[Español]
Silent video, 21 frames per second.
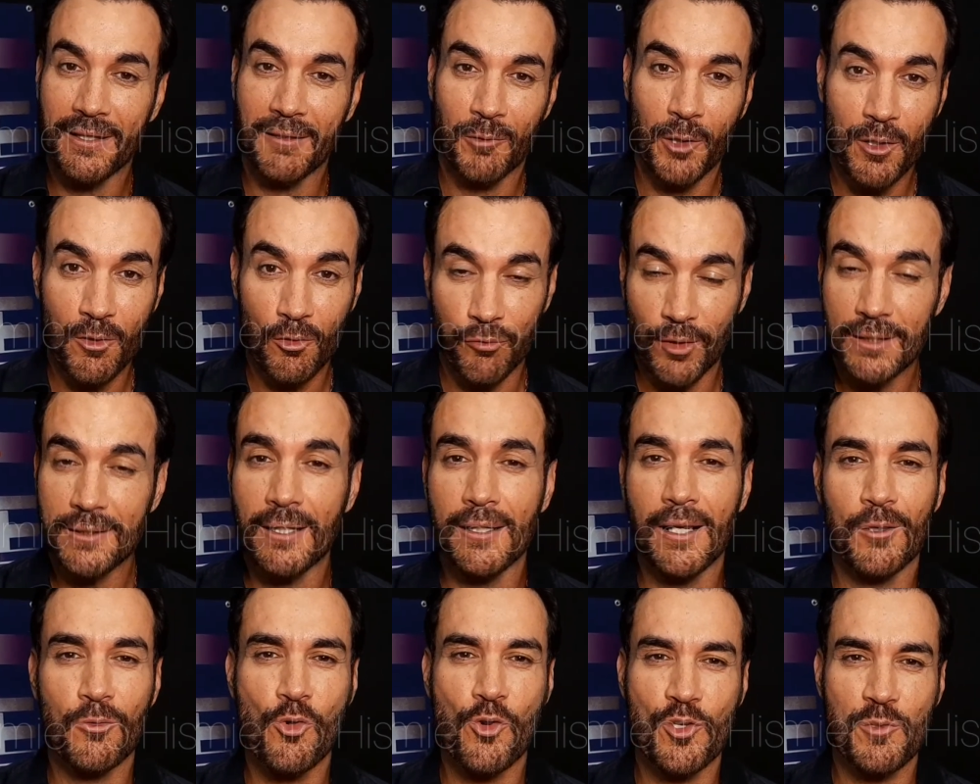Bueno, faltan
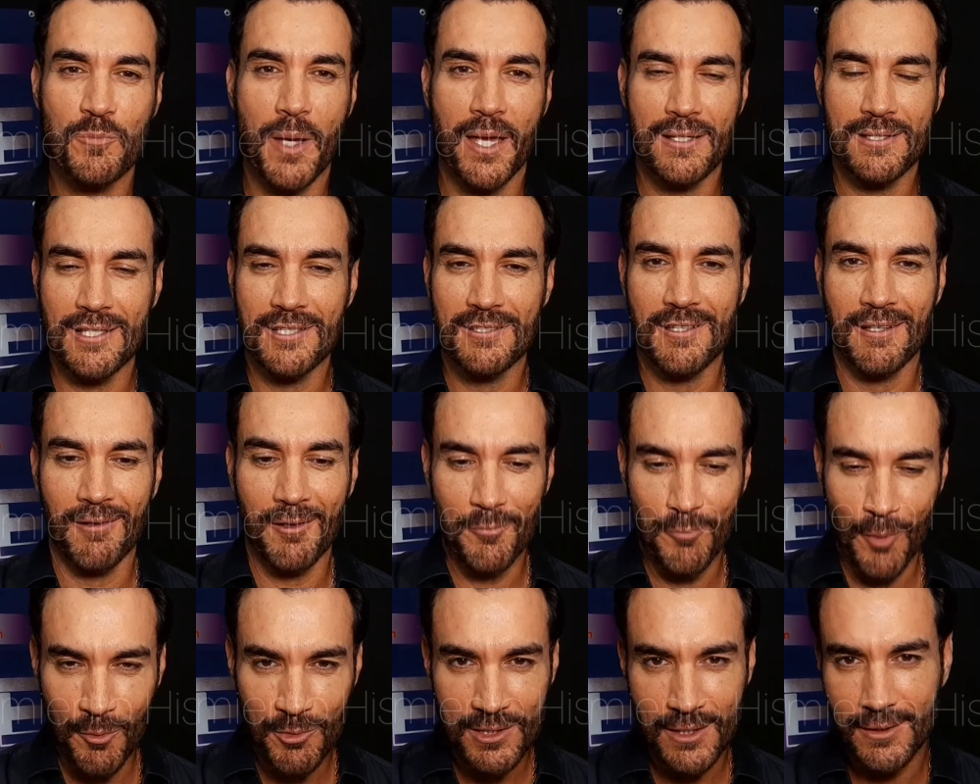algunos meses,
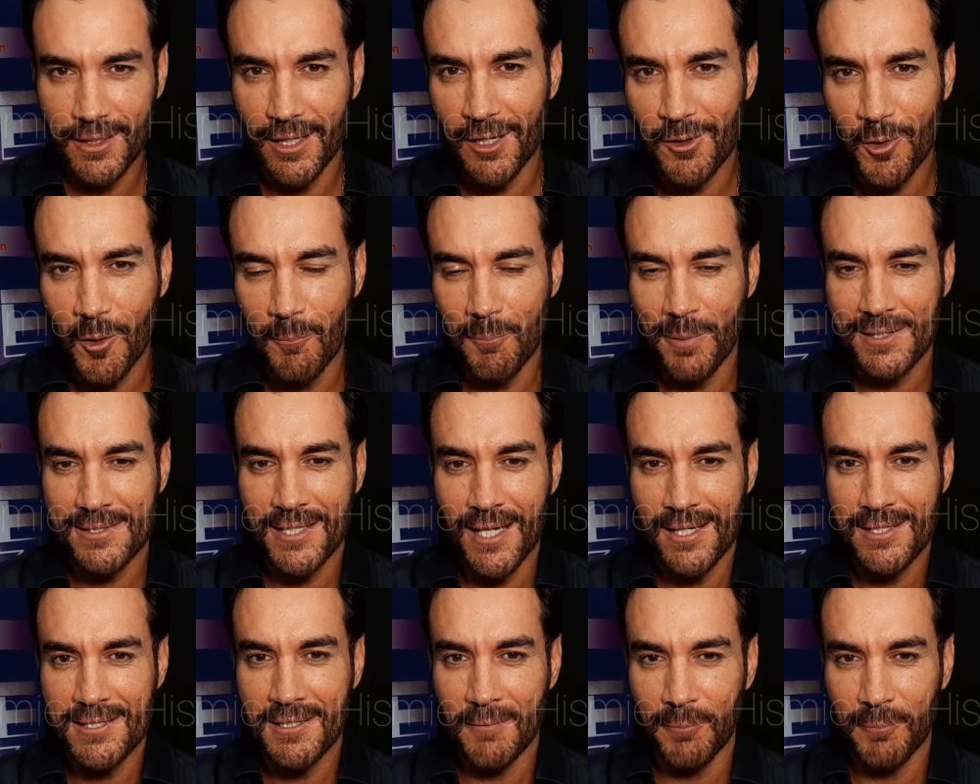vamos a tenerlo con paciencia,